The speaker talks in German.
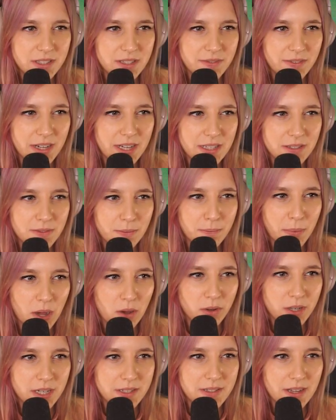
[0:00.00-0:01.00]
Sie was? Wir
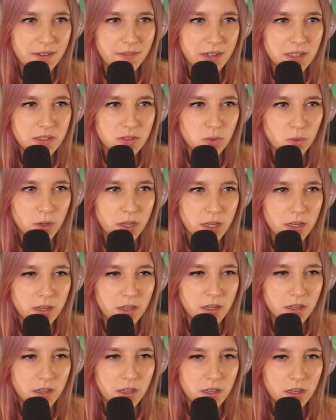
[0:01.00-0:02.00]
bauen das einfach so
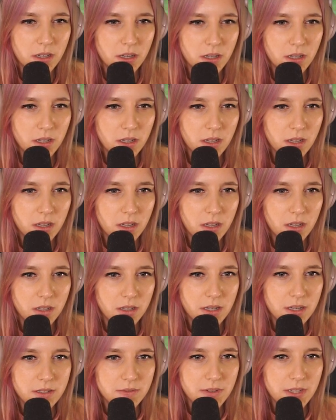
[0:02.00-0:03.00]
hin,
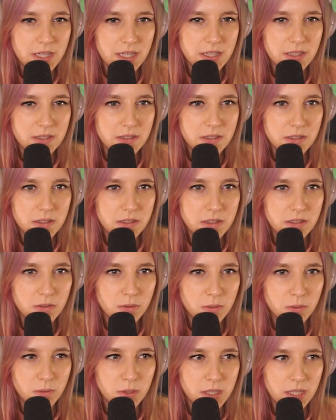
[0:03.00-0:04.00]
dass wir das
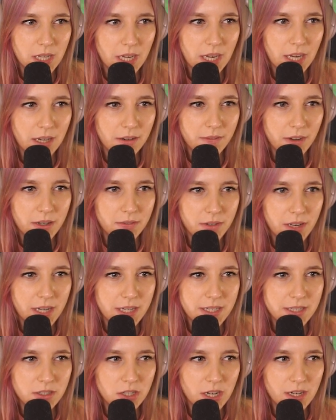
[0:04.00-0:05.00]
so drehen, weil
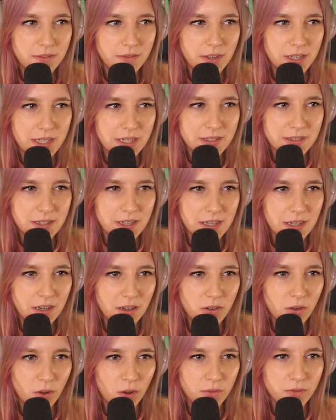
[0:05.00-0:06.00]
vielleicht schalten wir das da
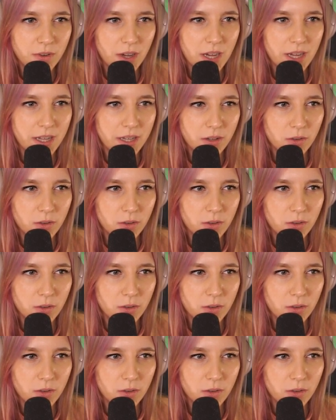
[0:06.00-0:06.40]
hinten noch frei.